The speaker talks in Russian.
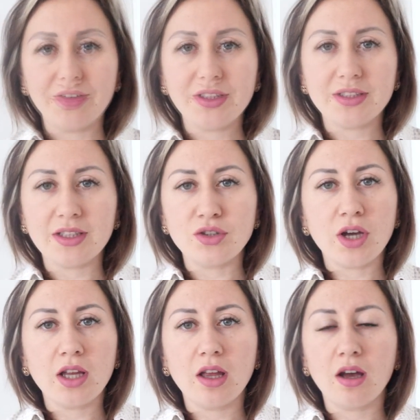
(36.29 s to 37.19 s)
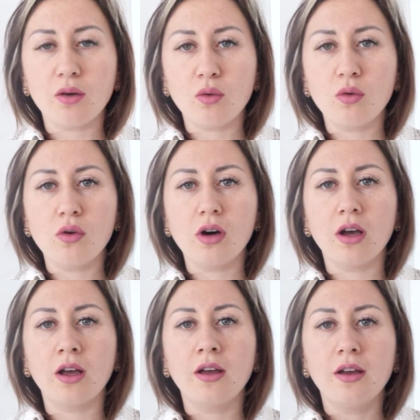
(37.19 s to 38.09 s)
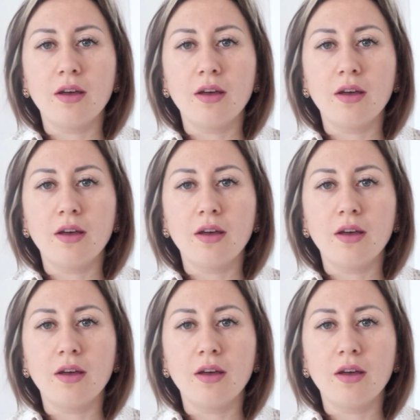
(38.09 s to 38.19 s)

Давайте сначала о